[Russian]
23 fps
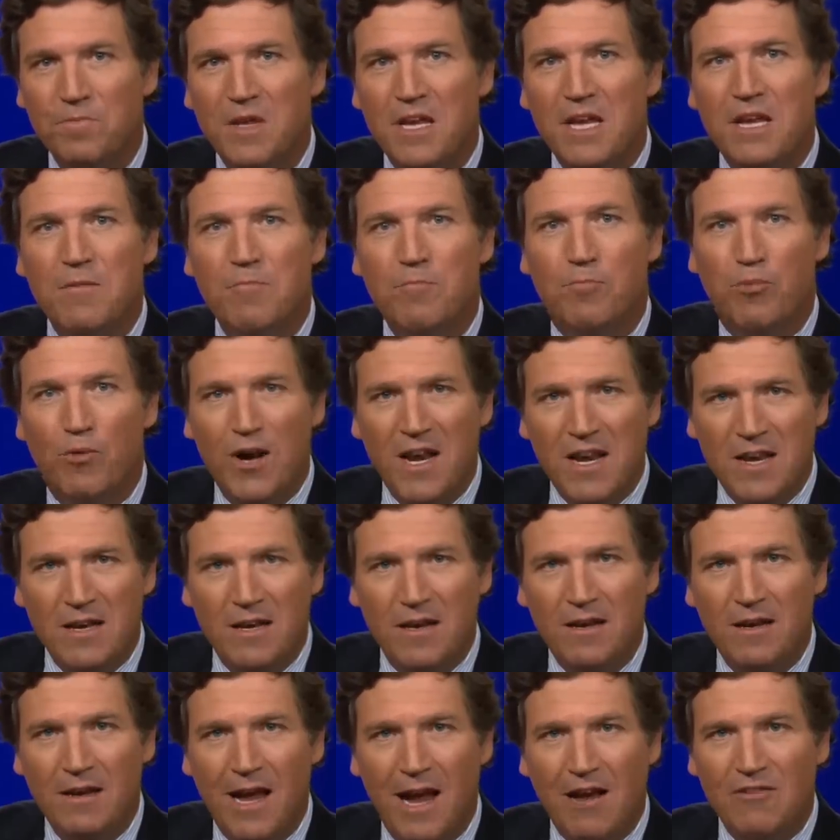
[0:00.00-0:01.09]
В
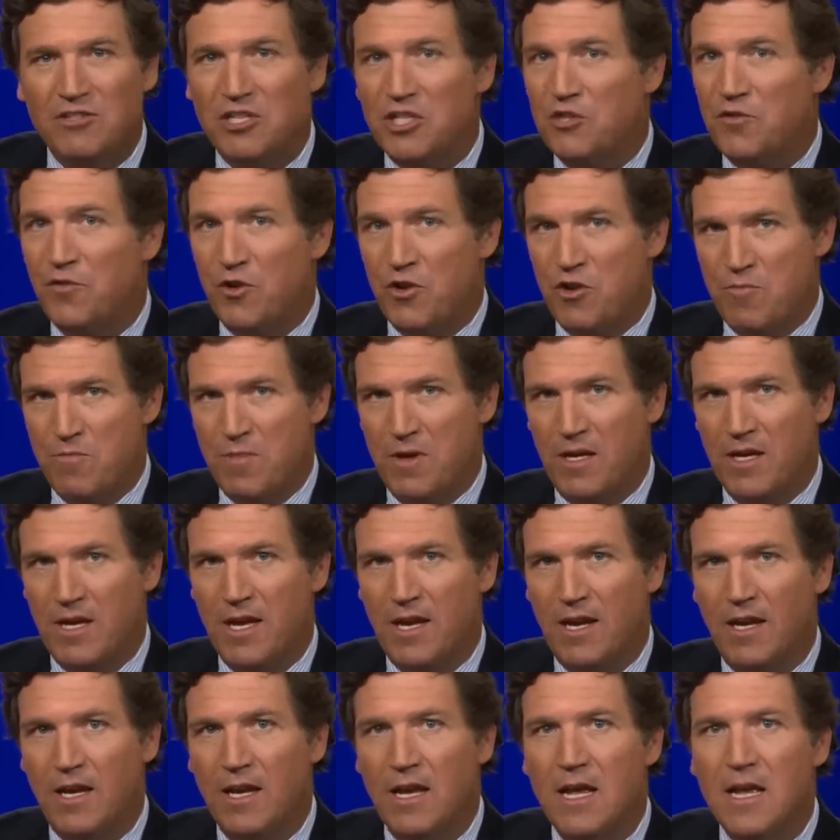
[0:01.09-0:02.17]
Британии, как а вам такое
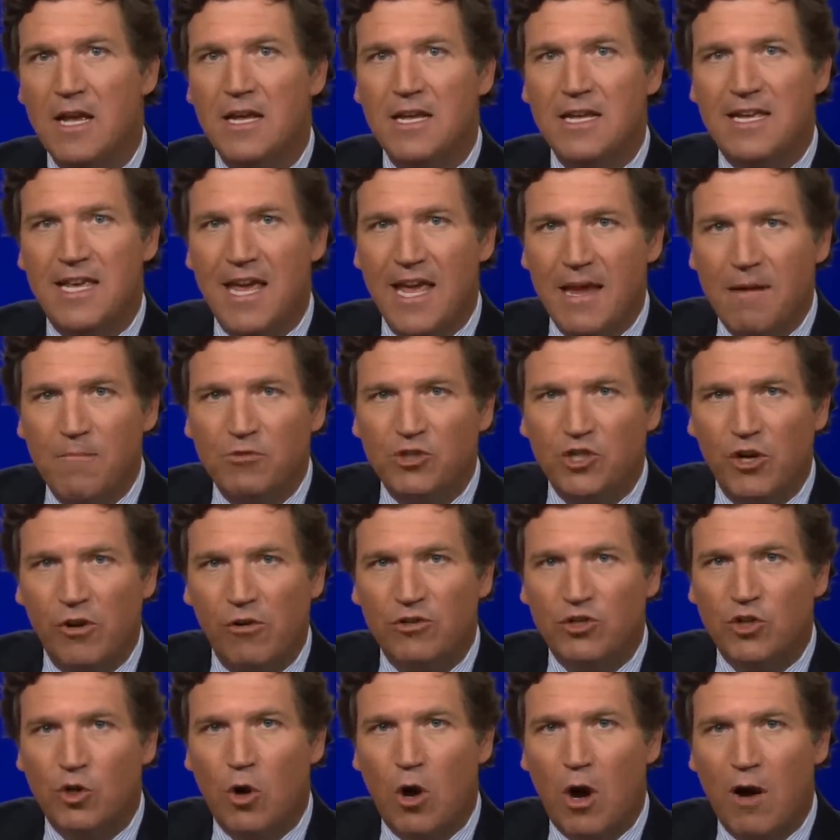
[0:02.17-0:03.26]
унижение? Игровые
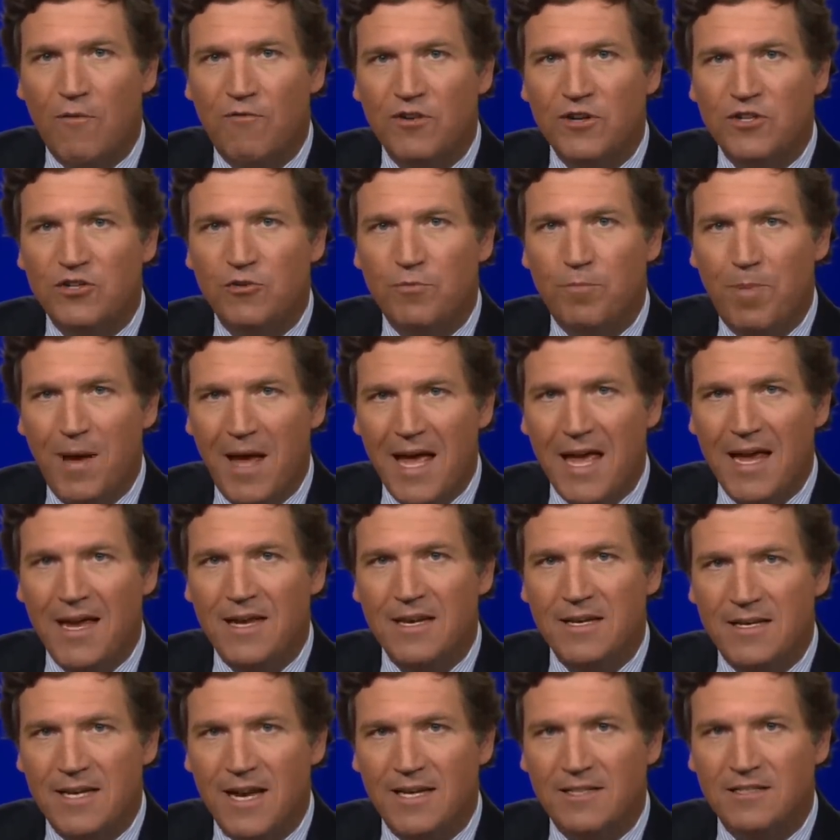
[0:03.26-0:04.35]
шоу предлагают
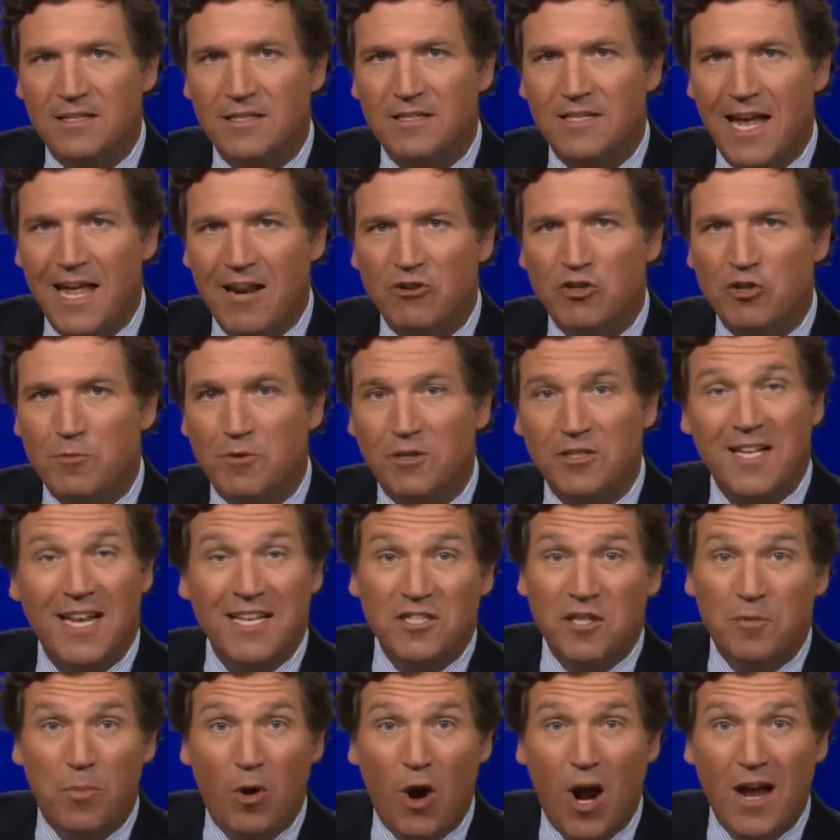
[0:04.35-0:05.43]
оплатить счета на
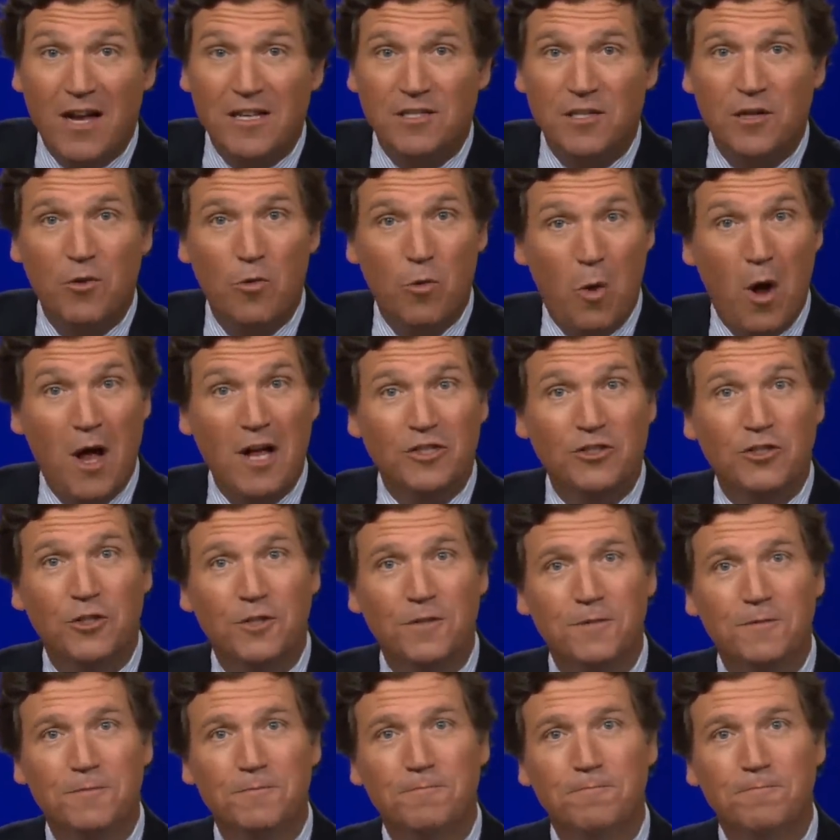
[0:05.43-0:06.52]
электричество. Такой приз.